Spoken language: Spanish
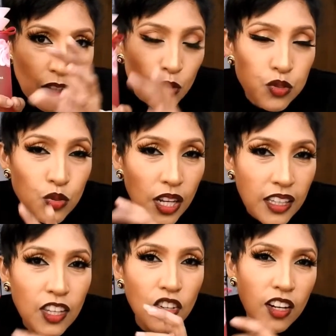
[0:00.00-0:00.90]
dulzura
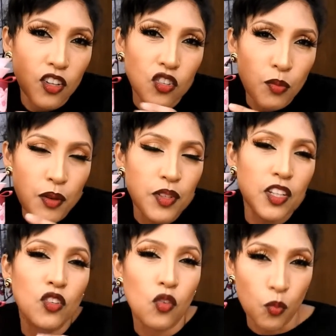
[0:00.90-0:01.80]
aquí yo la noto más
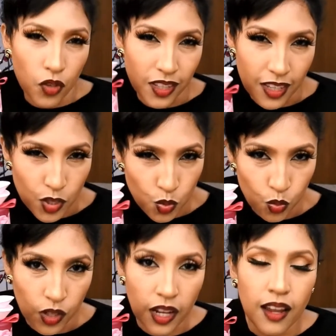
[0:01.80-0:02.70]
viniendo como que de
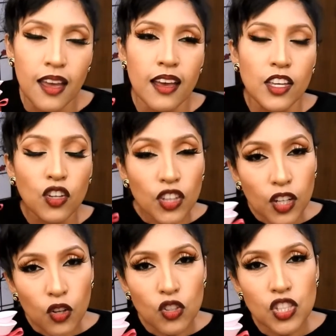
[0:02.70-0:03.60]
azúcar. Y
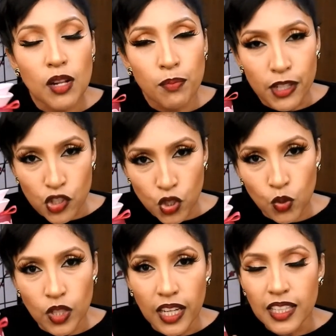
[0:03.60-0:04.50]
otra cosa, el
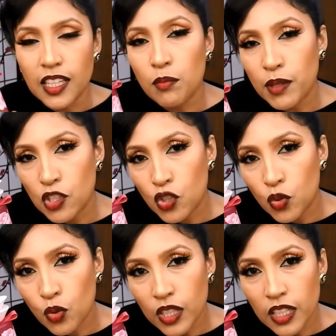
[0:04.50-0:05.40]
pachuli. Aquí el
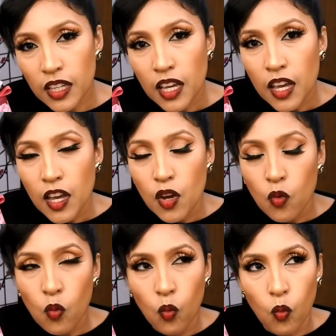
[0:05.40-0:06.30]
pachuli,
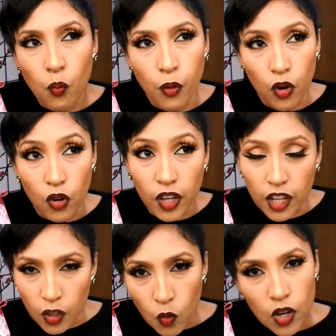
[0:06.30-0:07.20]
por lo
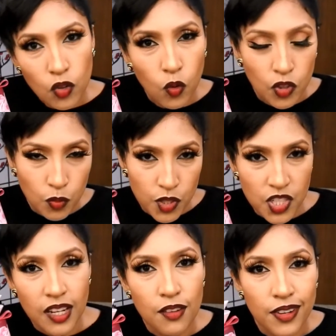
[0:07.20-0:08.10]
que recuerdo cuando me
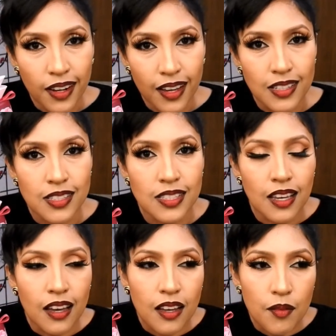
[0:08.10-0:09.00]
eché la
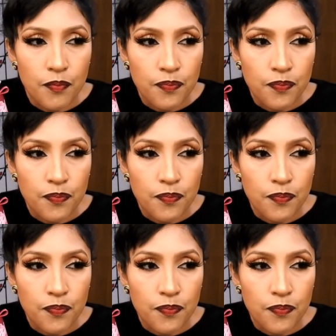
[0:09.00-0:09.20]
fragancia,